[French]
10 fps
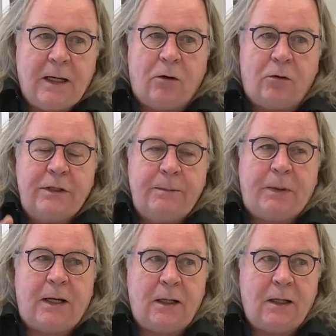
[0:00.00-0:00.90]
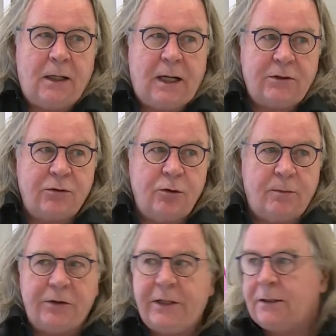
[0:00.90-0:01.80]
On n'est pas à se
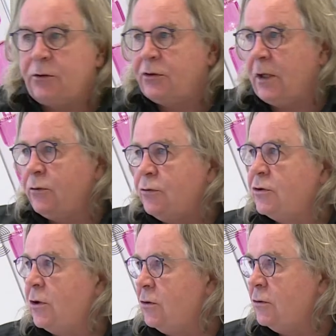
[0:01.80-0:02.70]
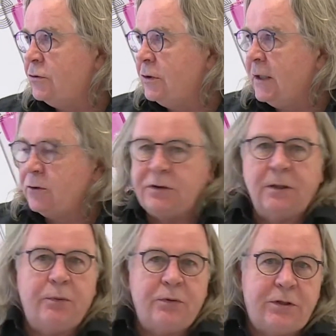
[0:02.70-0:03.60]
demander est-ce que ça a du sens, est-ce que
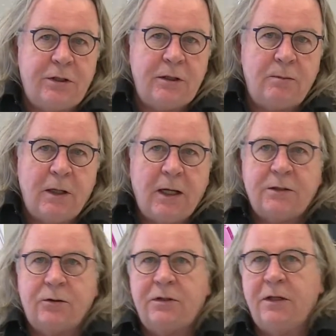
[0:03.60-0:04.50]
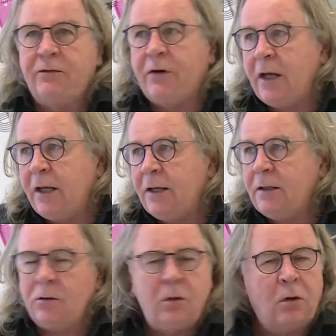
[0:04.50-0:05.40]
c'est possible, est-ce que c'est
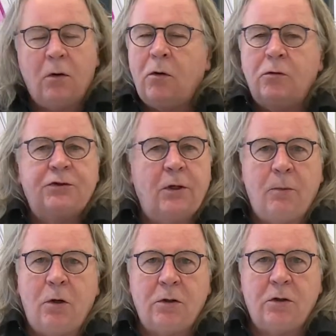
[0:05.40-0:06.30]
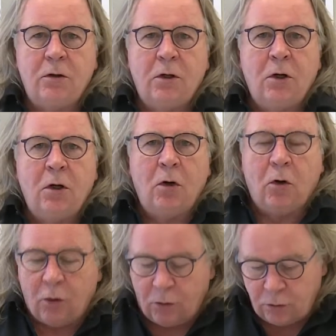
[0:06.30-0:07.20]
vrai, on s'en moque.
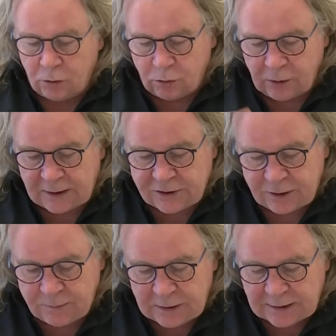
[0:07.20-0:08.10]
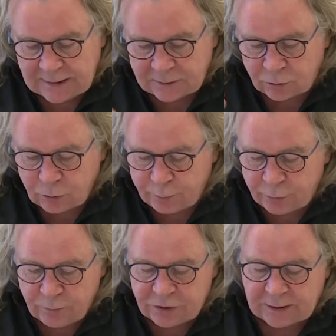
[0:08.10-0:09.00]
Euh, là, j'ai mis les lettres de
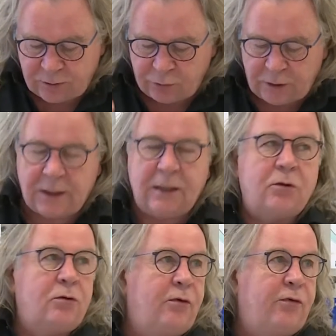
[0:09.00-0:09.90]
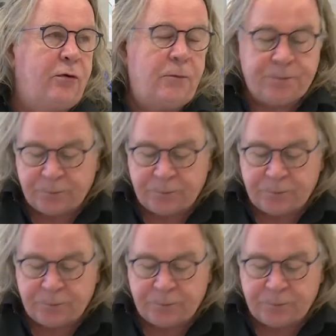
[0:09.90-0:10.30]
plume chatouillent les lettres de feu.